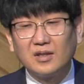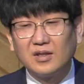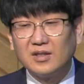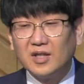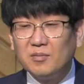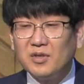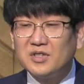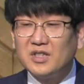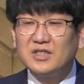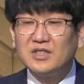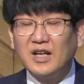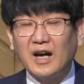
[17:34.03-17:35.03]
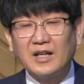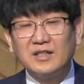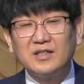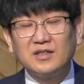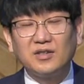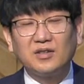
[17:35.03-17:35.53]
넘어지지
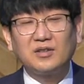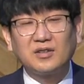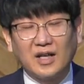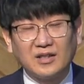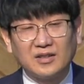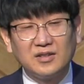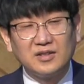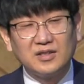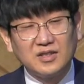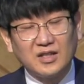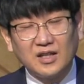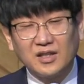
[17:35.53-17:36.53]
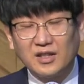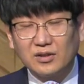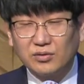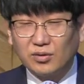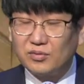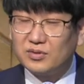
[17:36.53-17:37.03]
않을 것 같은 신앙의
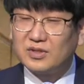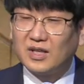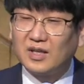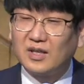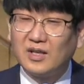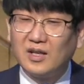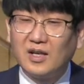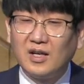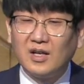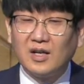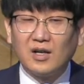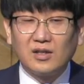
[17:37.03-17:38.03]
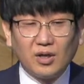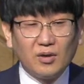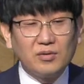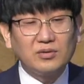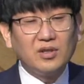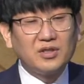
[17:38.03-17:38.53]
소유자,
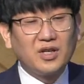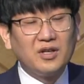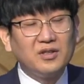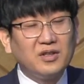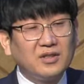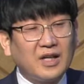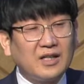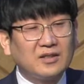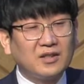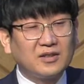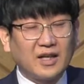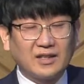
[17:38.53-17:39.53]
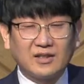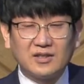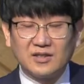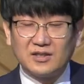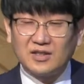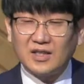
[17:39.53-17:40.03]
더욱더 경건할 것
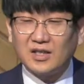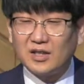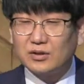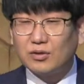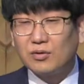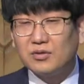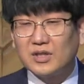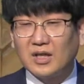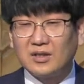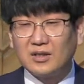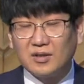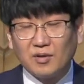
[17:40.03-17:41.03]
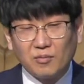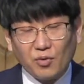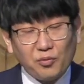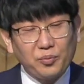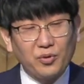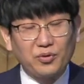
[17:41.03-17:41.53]
같은 신앙의 소유자를
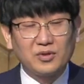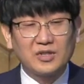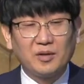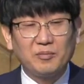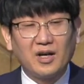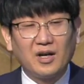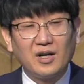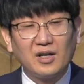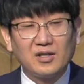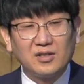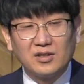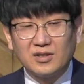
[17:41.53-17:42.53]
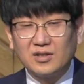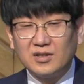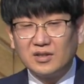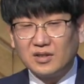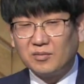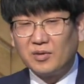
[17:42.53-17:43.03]
목표로 삼아 그들을
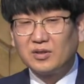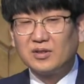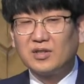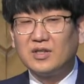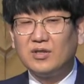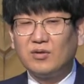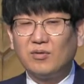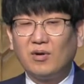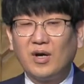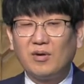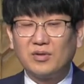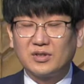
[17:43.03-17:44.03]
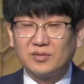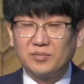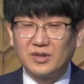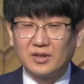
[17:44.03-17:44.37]
넘어뜨리려고 하고 있습니다.